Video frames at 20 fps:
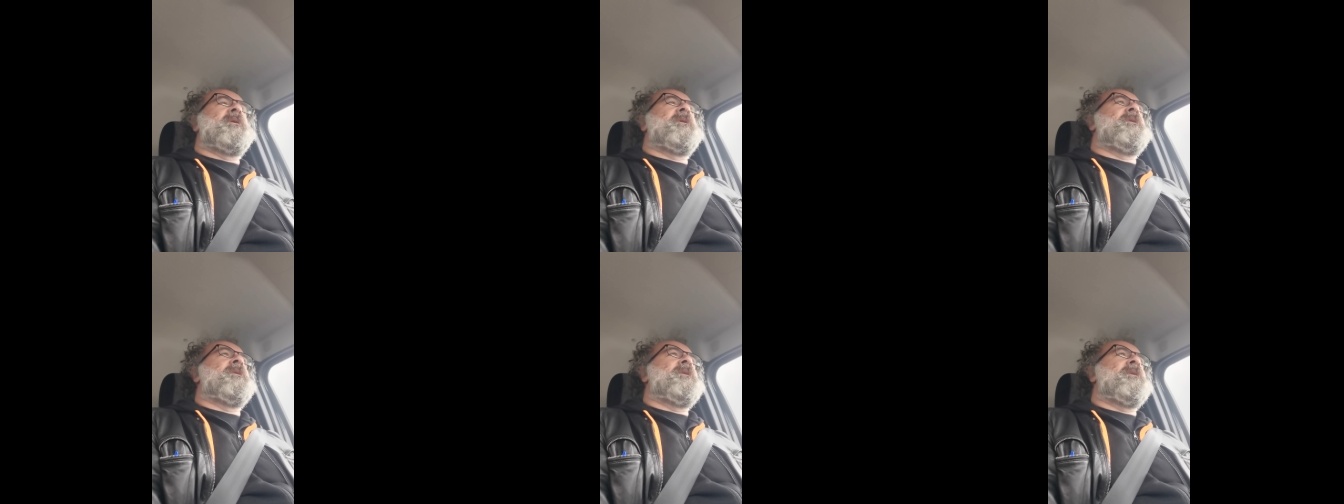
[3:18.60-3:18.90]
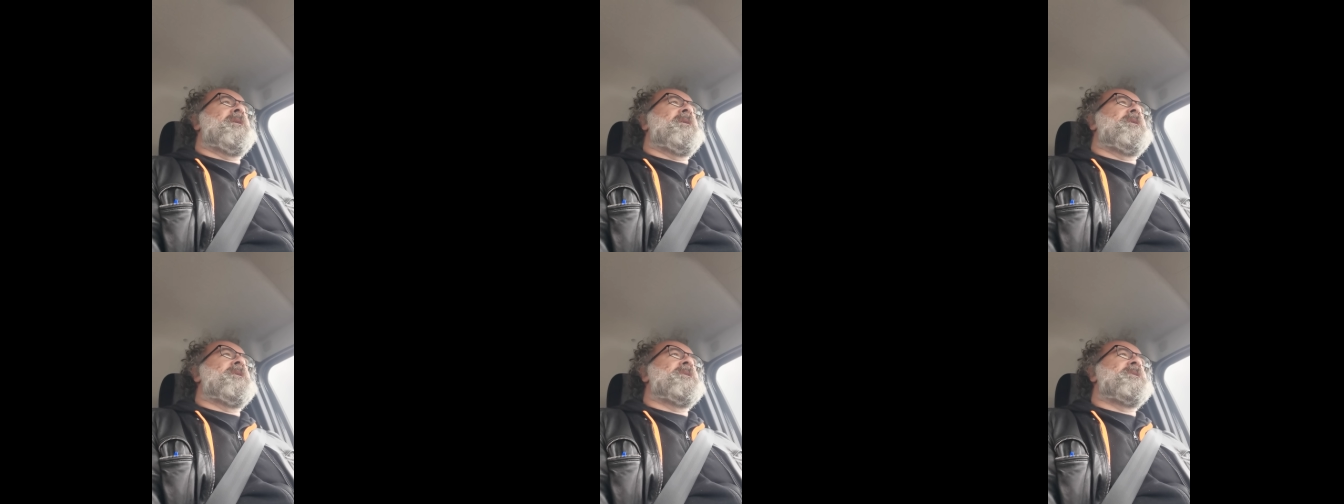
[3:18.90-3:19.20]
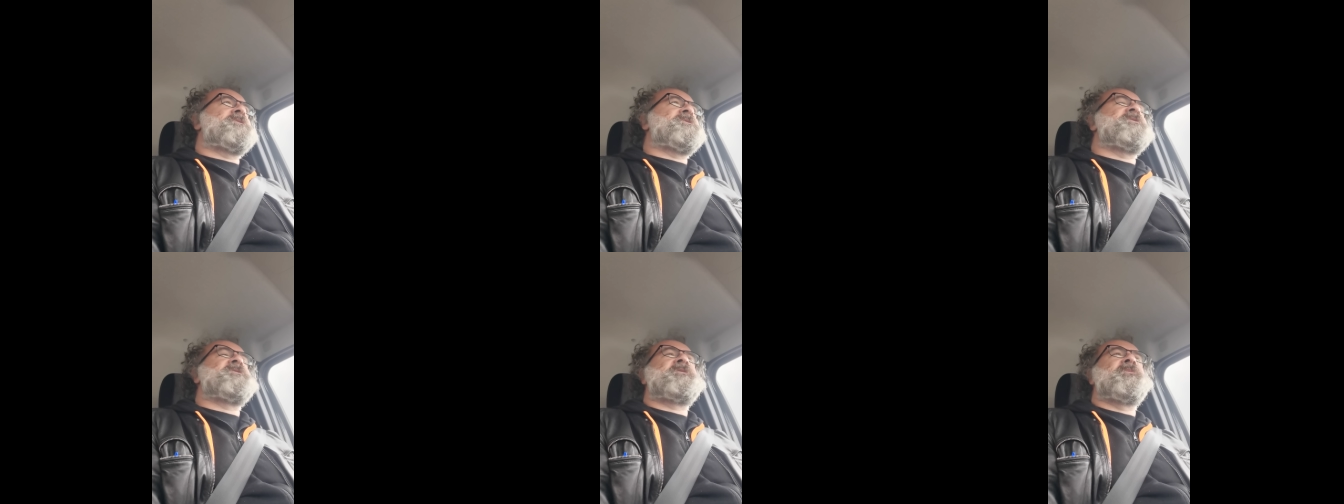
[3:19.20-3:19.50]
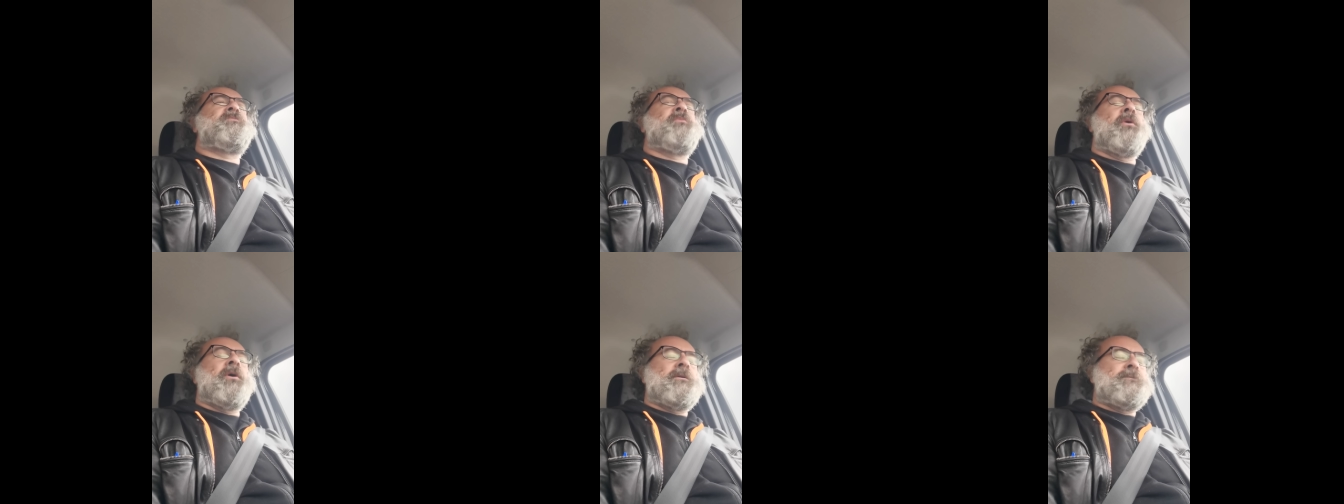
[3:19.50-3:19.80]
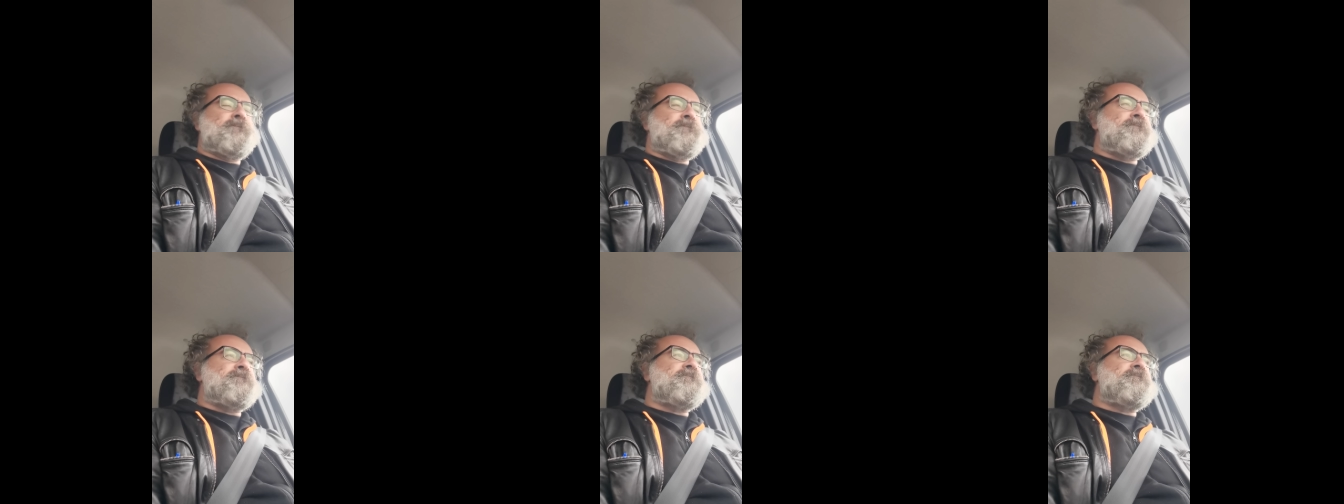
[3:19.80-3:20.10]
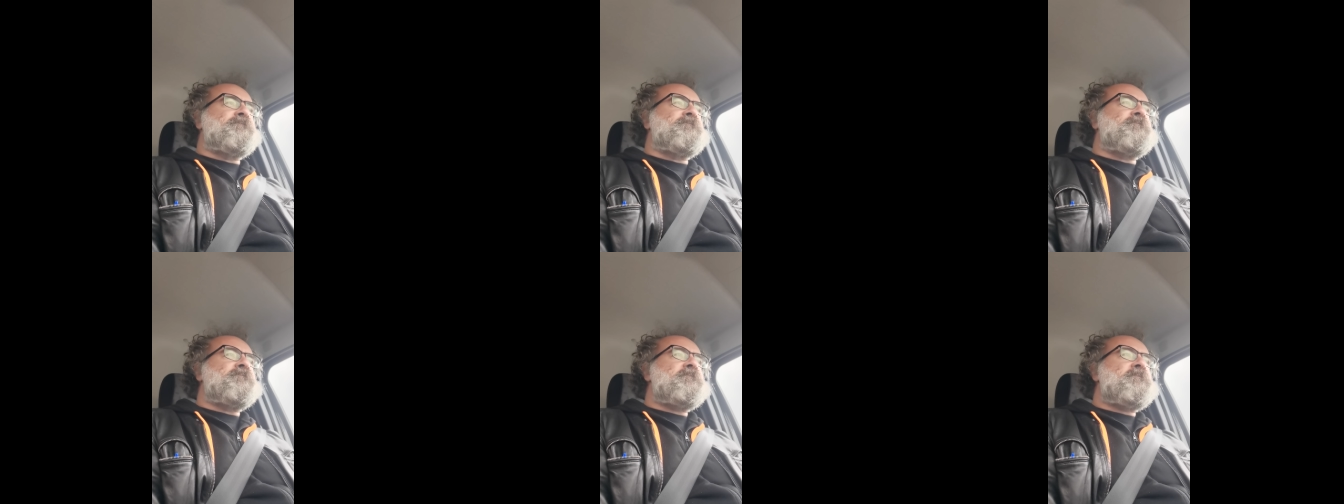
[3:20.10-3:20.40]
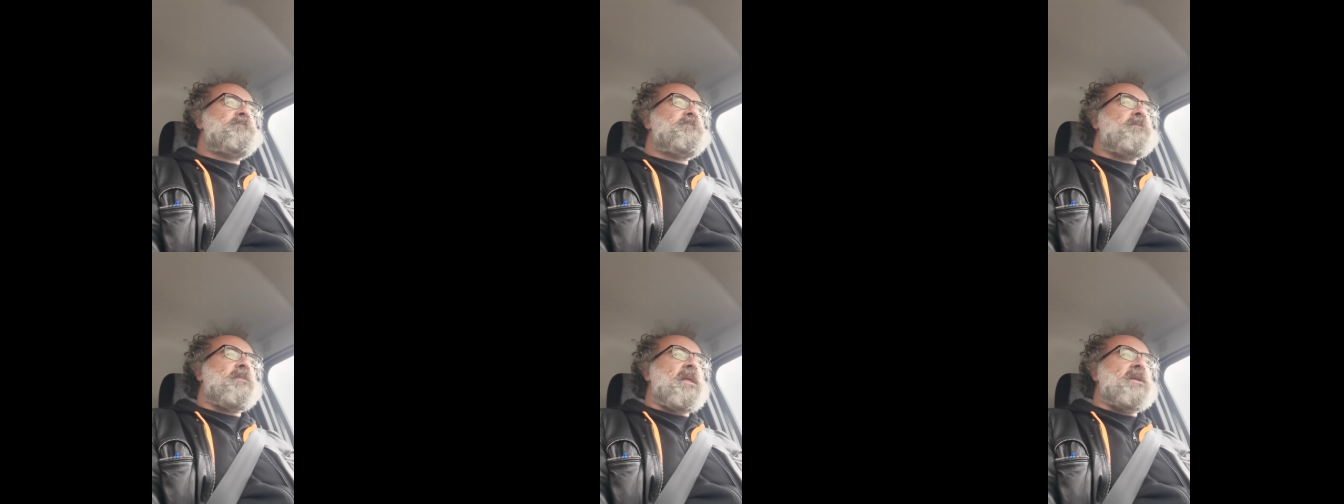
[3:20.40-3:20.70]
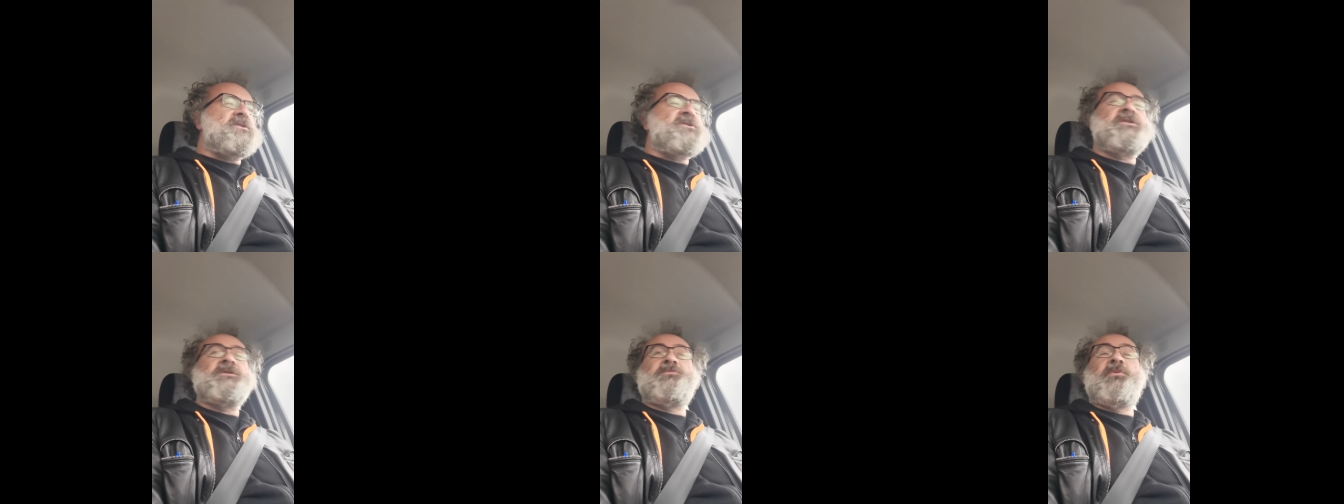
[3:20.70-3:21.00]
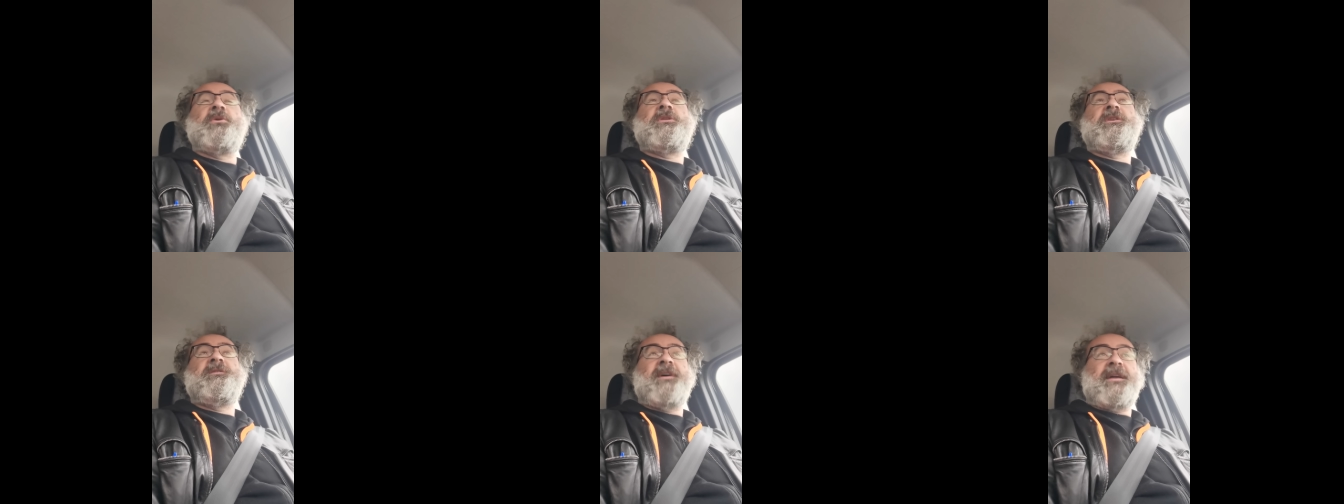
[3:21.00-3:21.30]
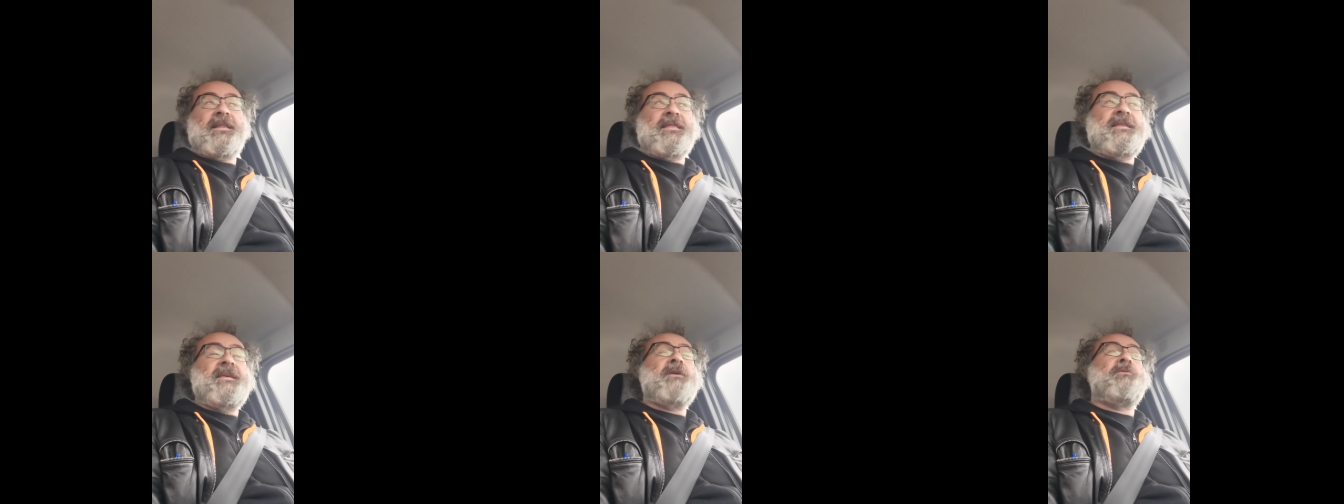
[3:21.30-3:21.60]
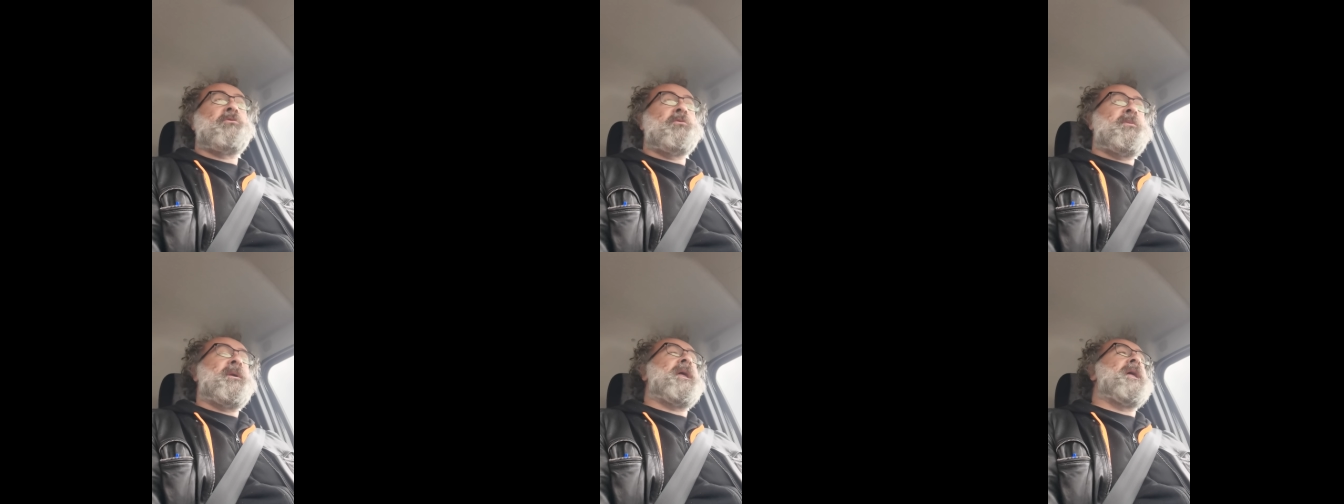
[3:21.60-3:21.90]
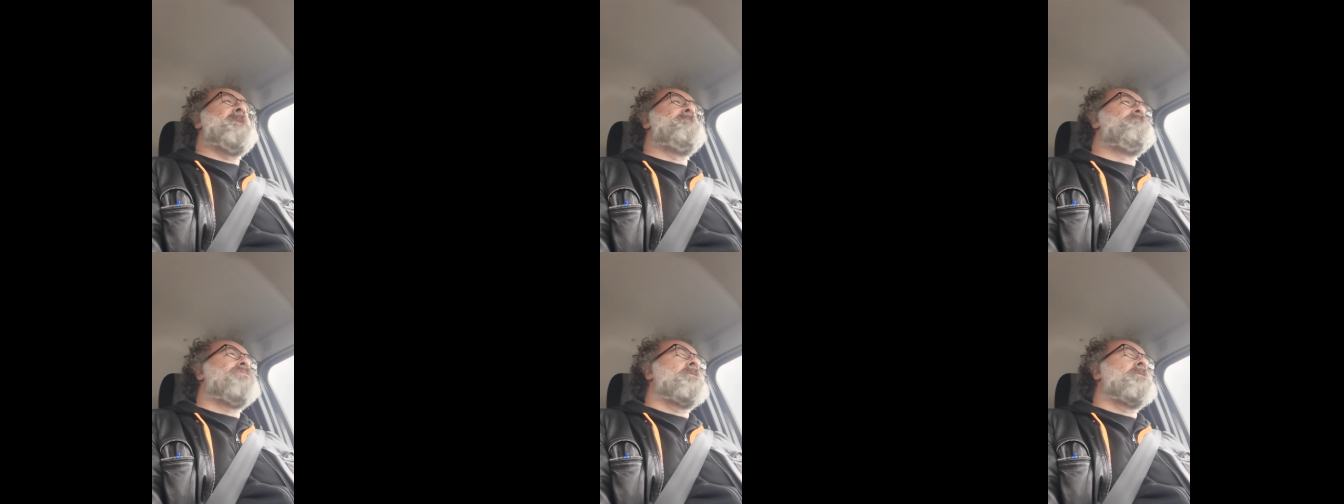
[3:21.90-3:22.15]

eh, ci si può ci si può divertire perché il